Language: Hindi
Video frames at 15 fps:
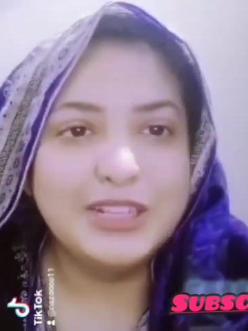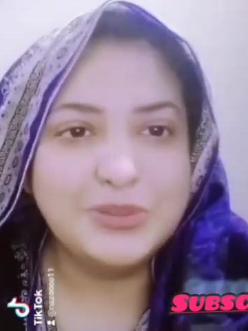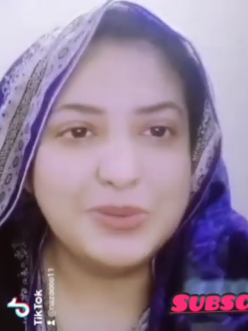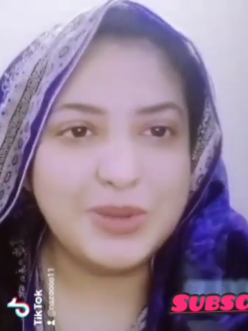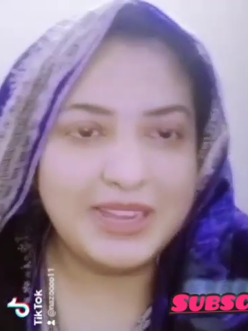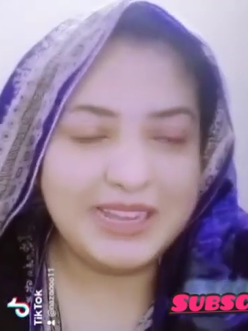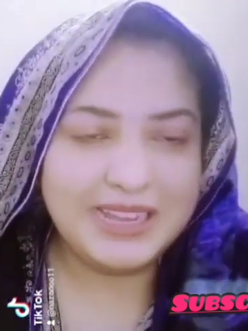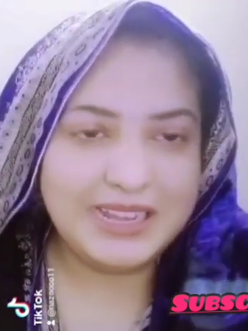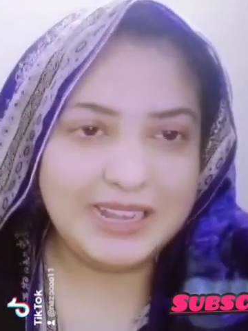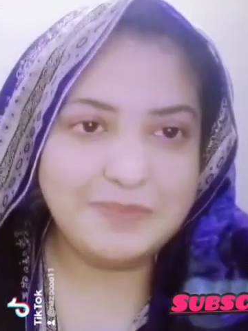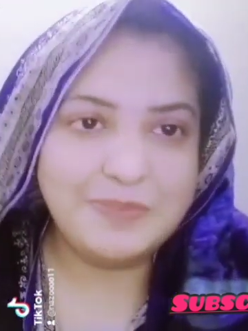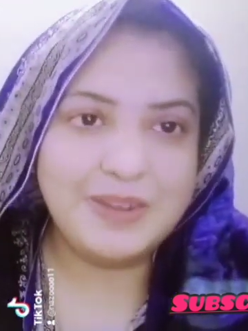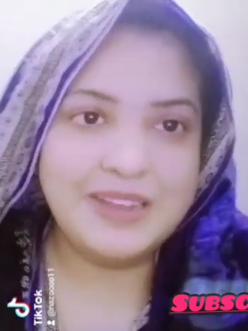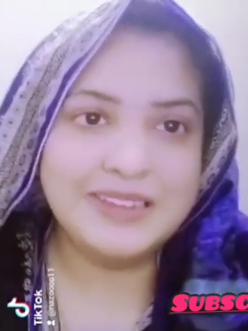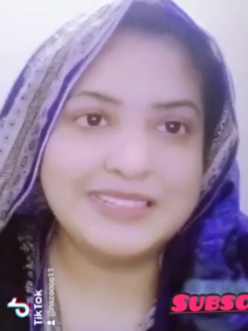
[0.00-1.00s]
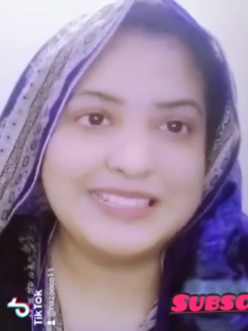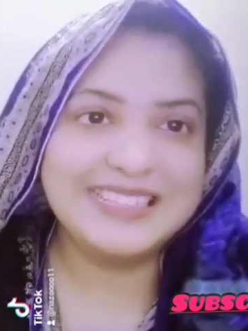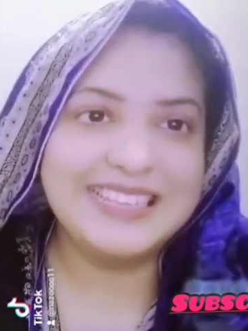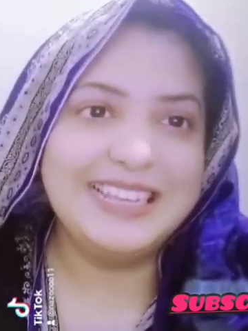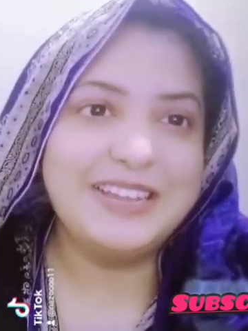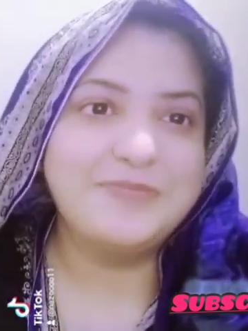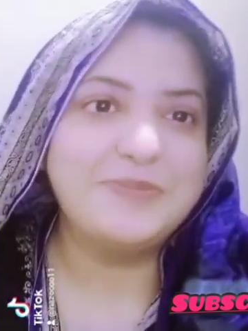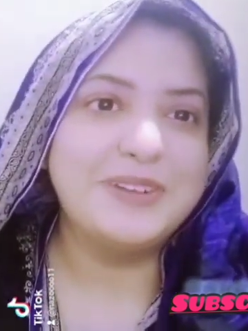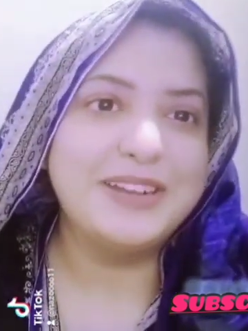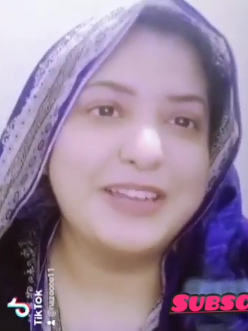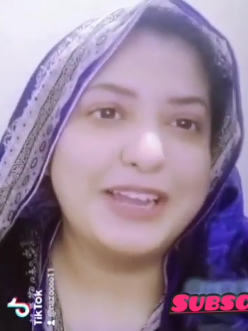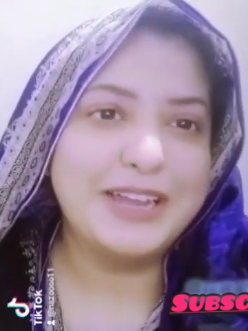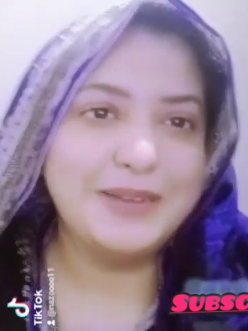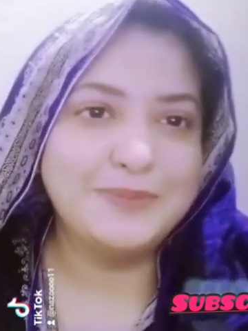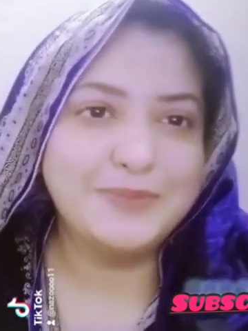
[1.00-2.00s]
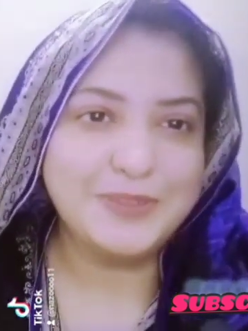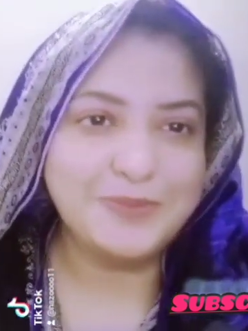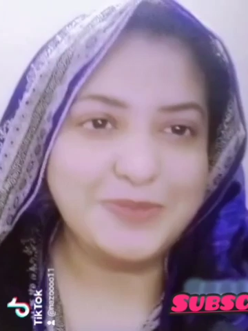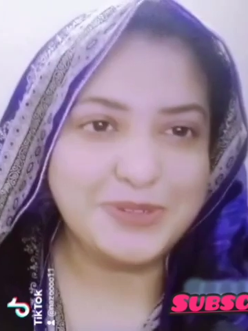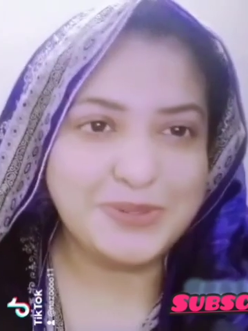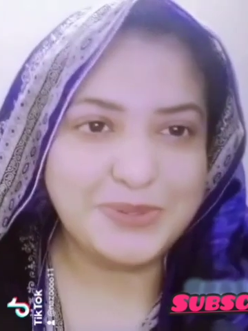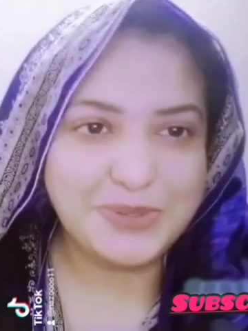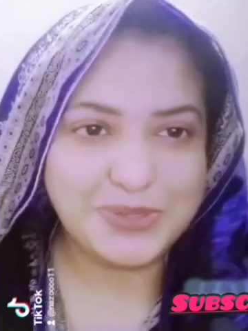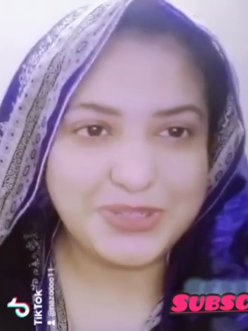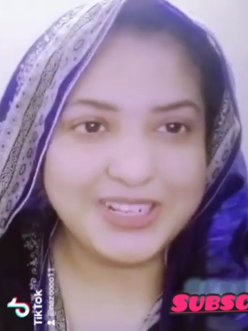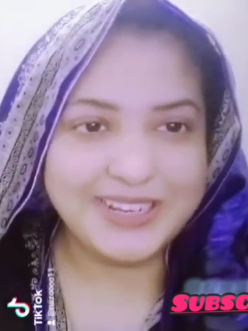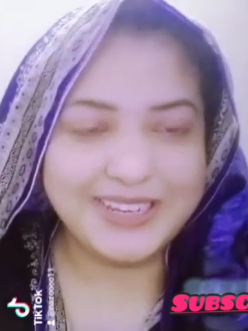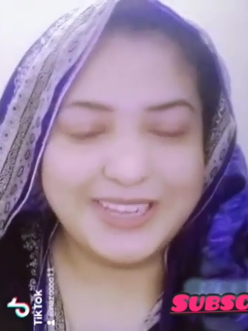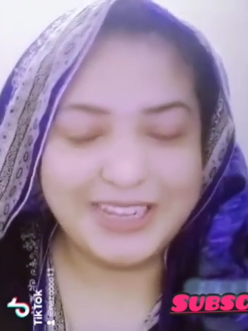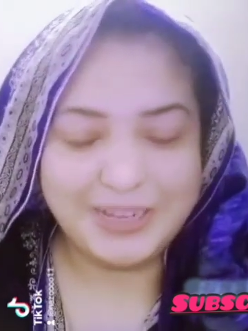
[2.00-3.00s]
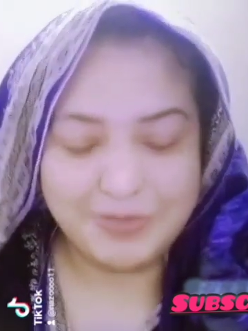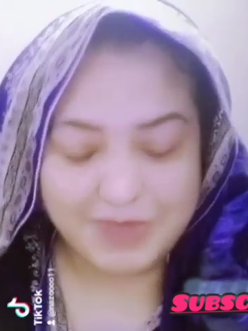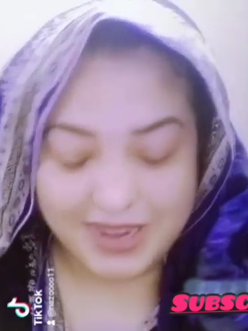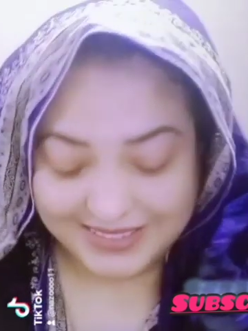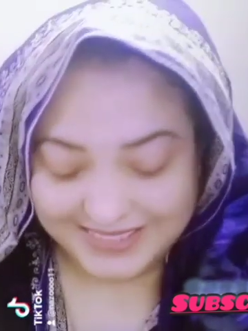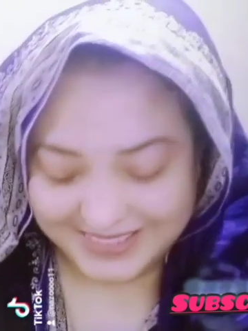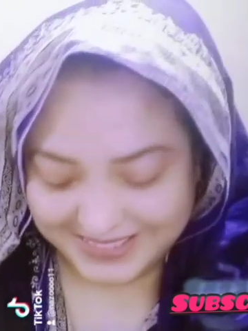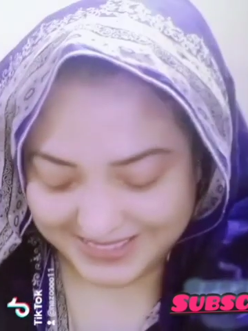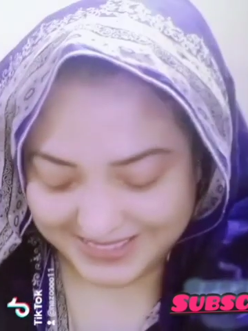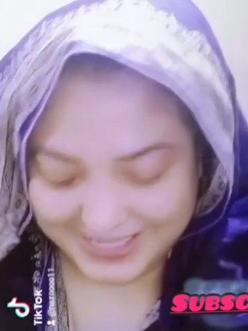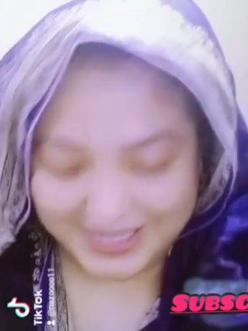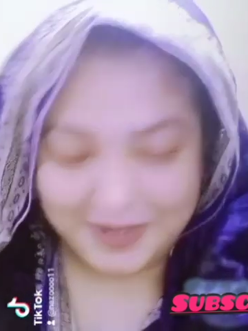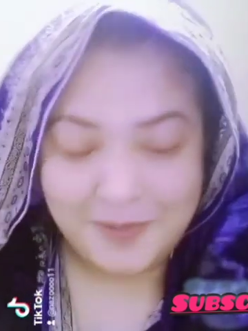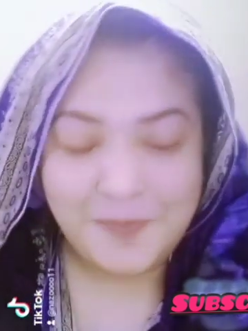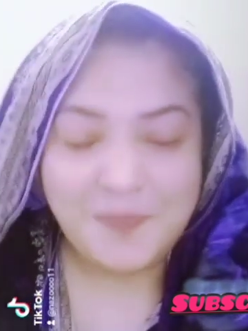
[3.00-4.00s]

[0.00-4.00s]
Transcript: दुआ है लापाक से लापाक आप सबको खुश रखे आबाद रखे